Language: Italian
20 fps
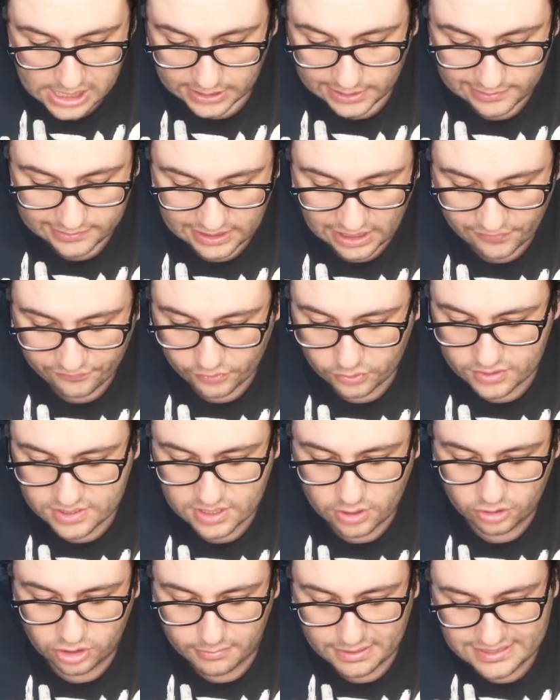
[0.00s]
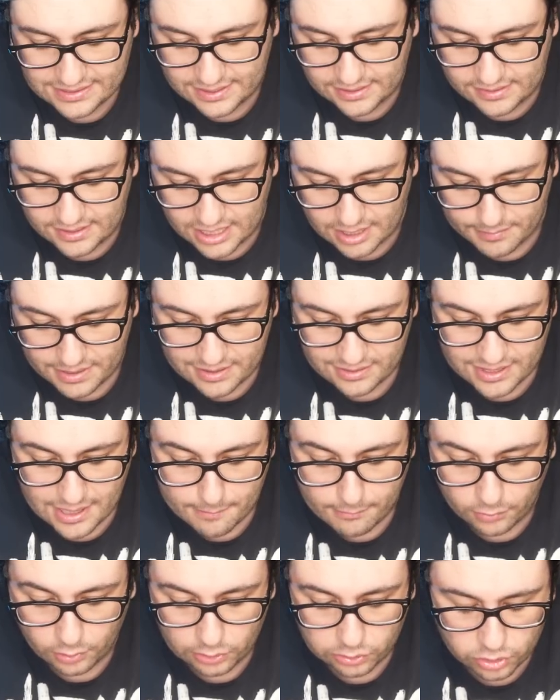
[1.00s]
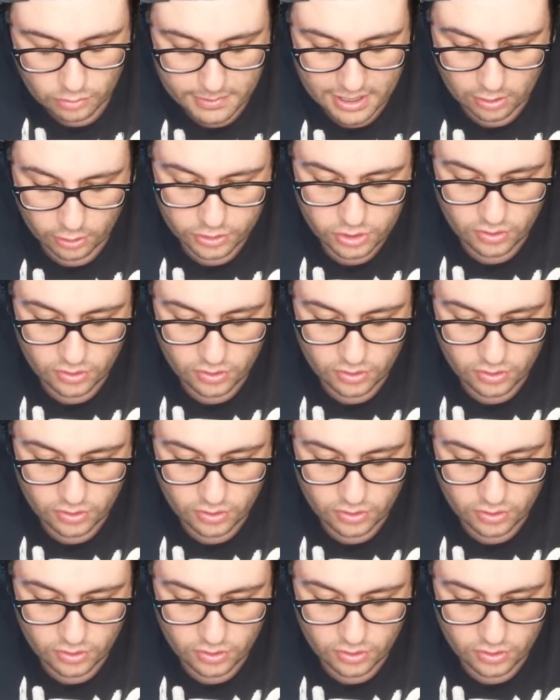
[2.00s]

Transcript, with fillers: Il telefono secondo me esteticamente è molto bello,